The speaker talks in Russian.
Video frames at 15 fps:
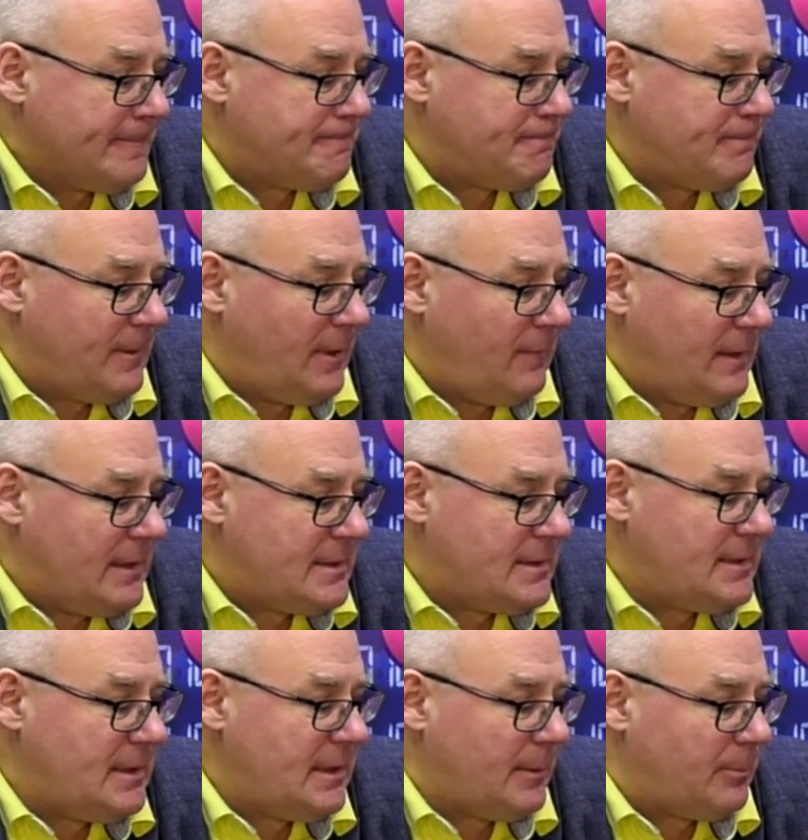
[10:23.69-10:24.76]
не
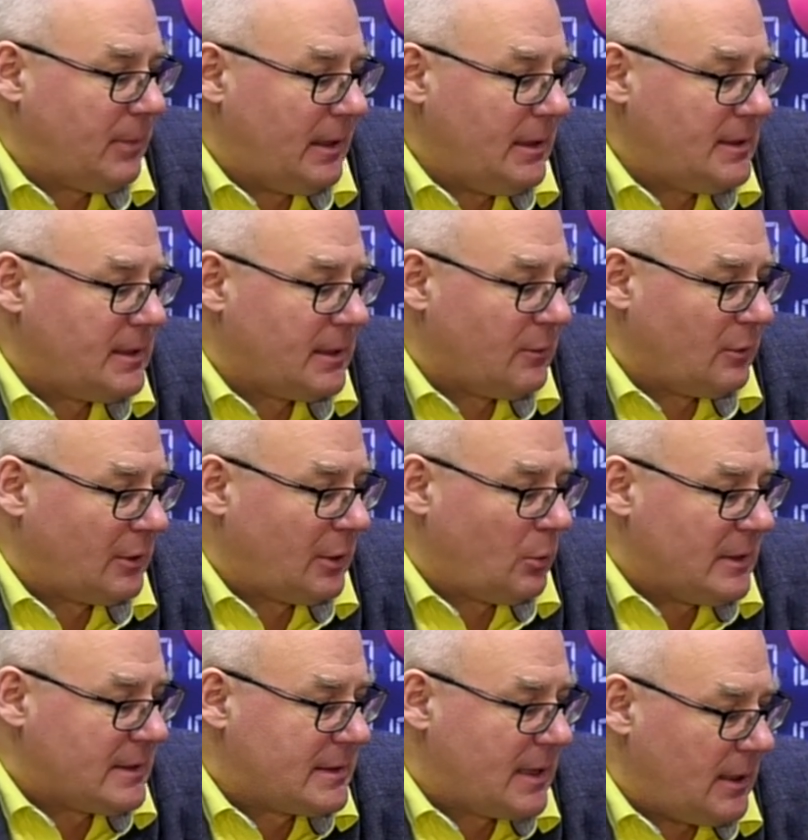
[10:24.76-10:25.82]
везде политика вот
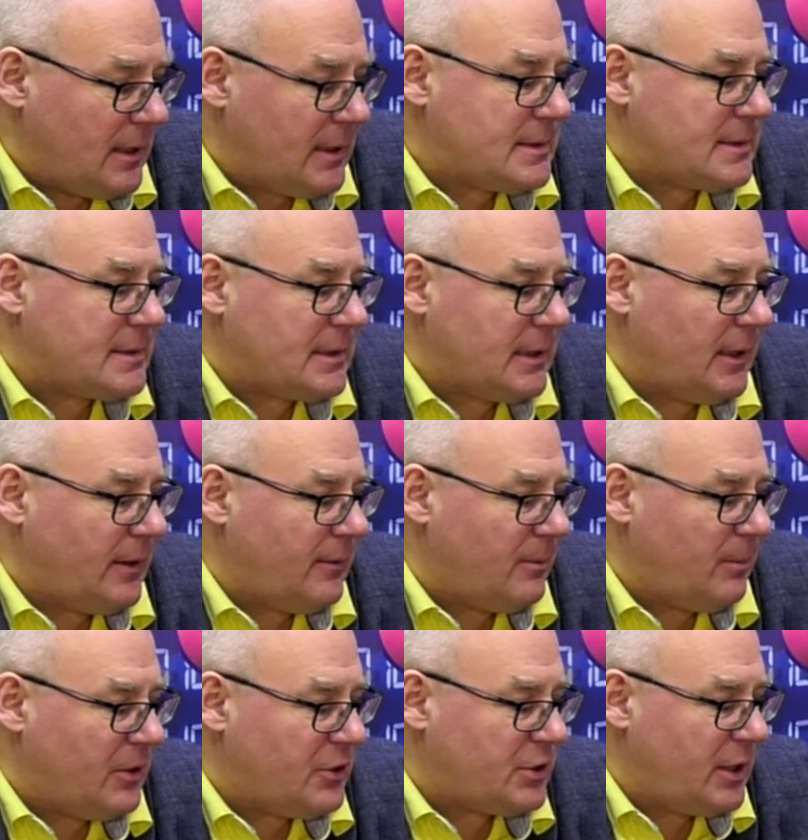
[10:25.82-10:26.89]
такой эскалации
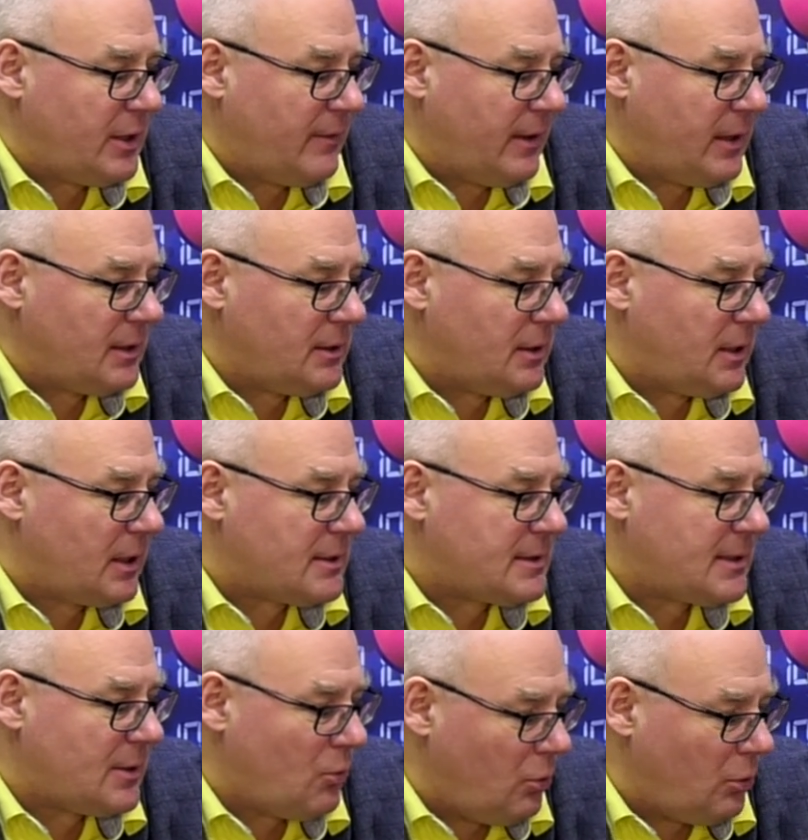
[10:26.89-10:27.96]
больших военных
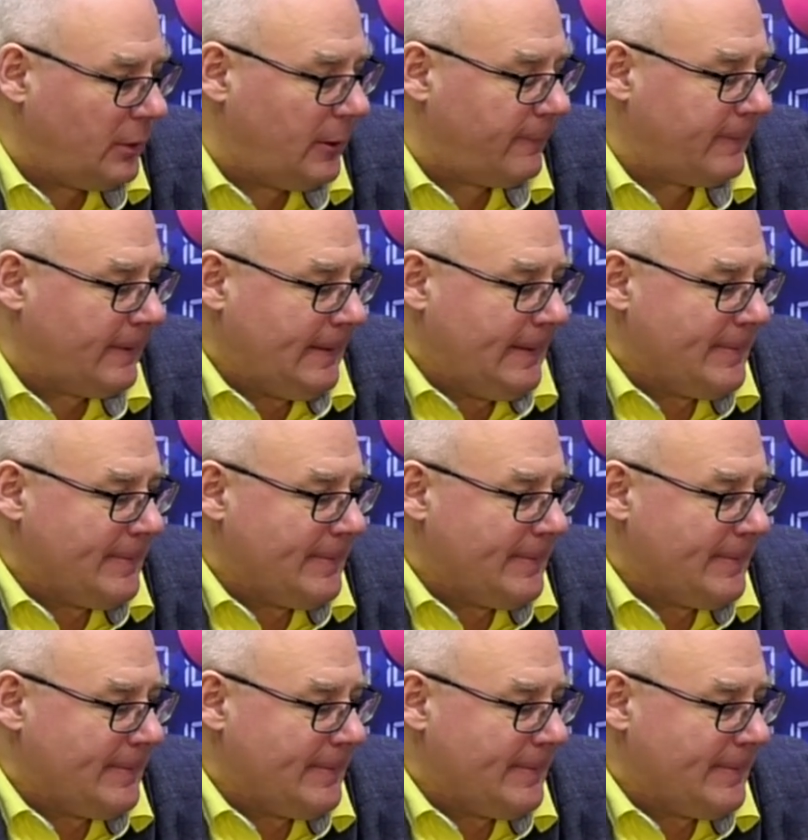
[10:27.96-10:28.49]
расходов